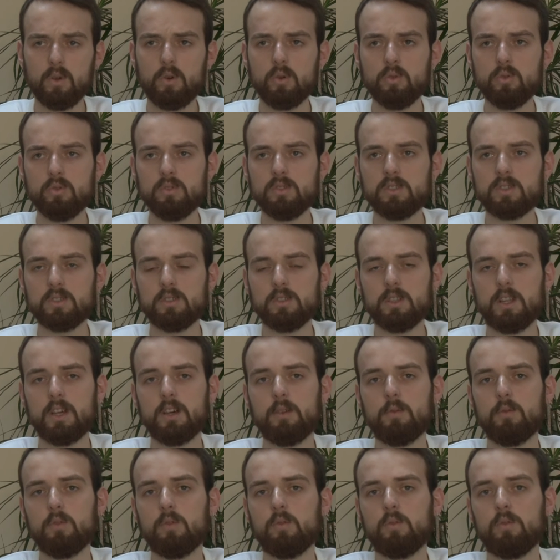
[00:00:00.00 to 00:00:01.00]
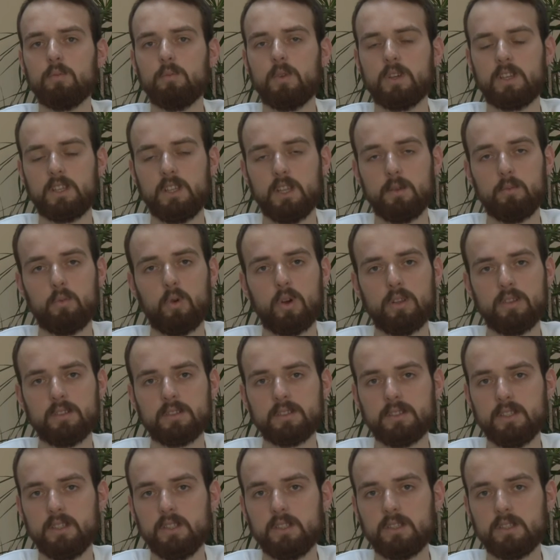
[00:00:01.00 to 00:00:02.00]
Onun dışında makine
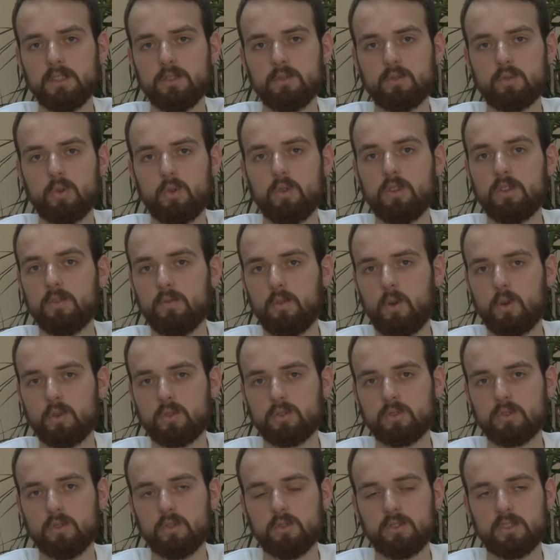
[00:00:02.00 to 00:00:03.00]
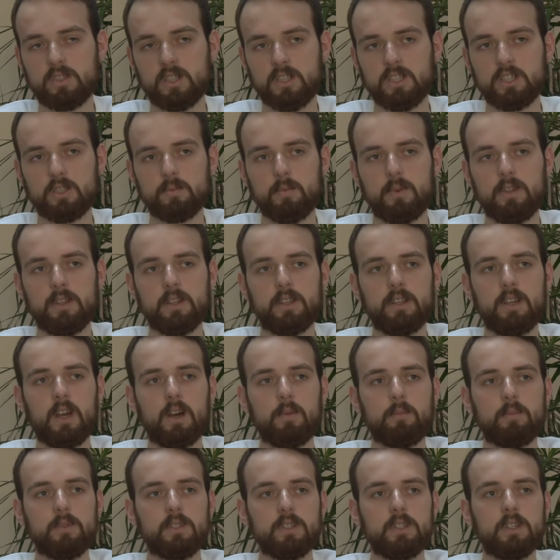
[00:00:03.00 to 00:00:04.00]
mühendisleri için SolidWorks çalışmaları
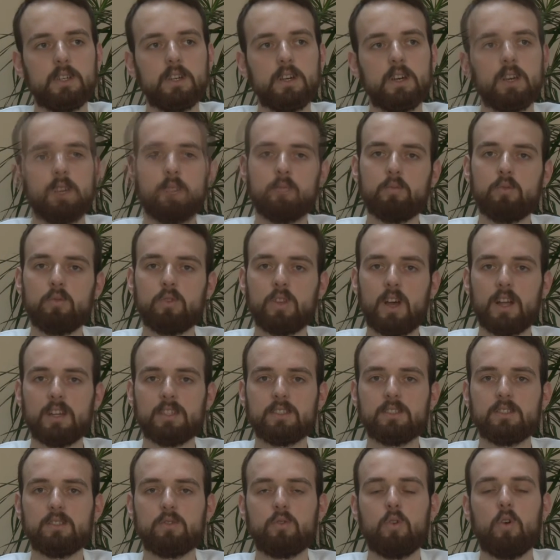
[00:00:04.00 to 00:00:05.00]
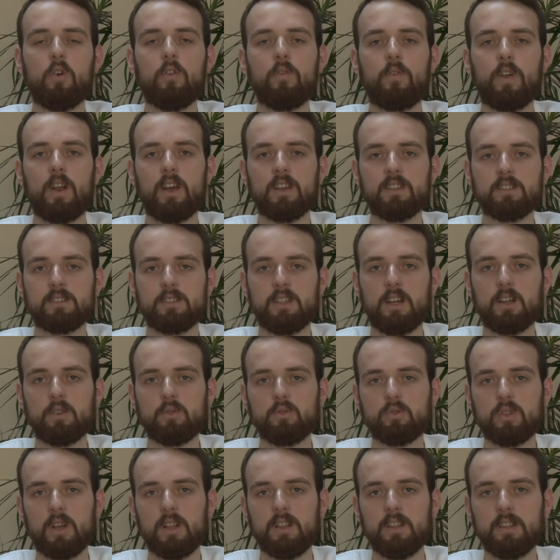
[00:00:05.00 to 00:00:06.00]
yaptık. Bu tarz konferanslar
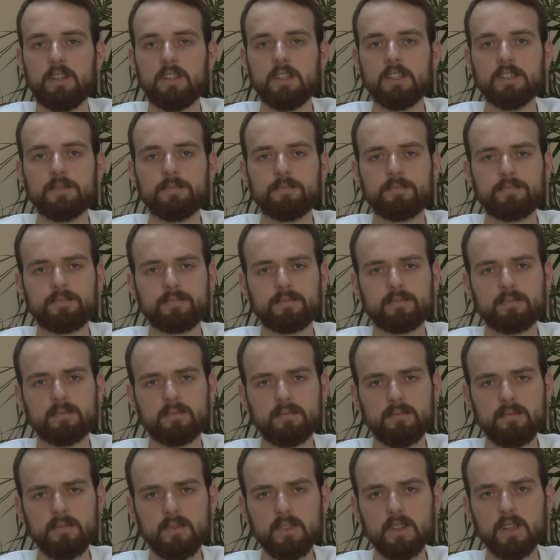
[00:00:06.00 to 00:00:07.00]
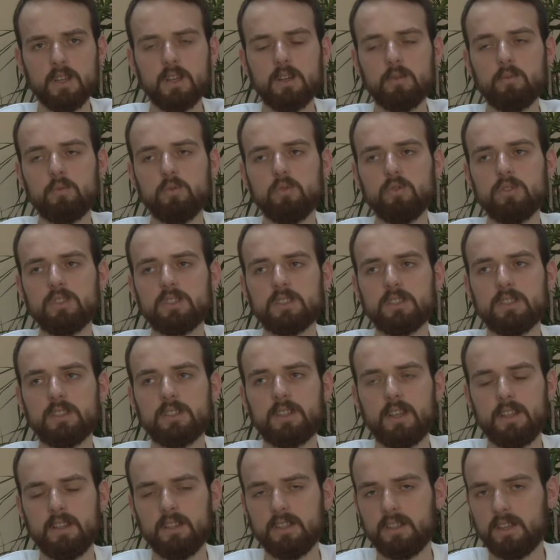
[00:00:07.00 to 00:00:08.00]
düzenledik. Yani bunun dışında
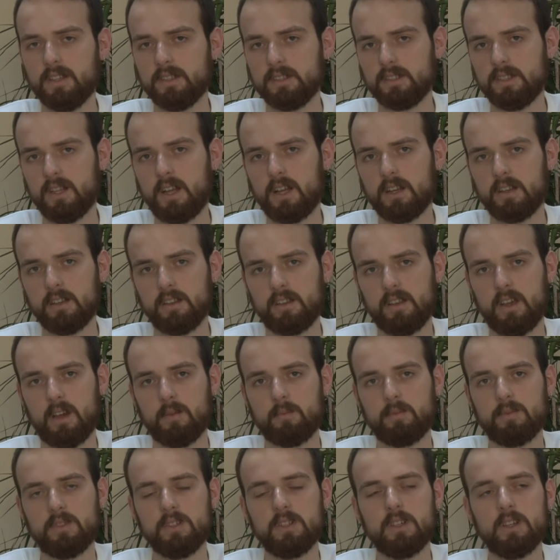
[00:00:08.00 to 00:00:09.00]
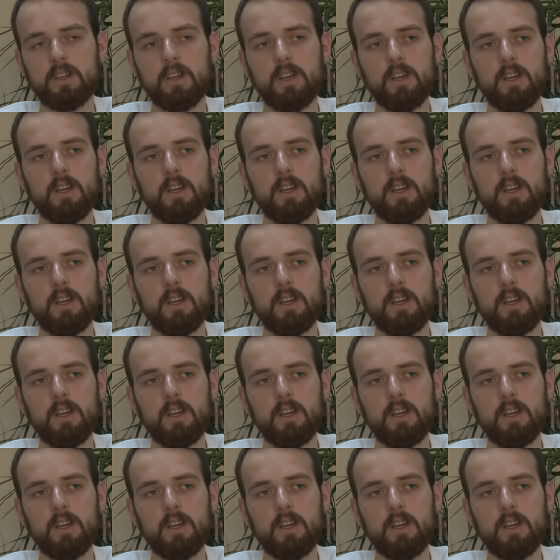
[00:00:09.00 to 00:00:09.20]
teknik geziler yaptık.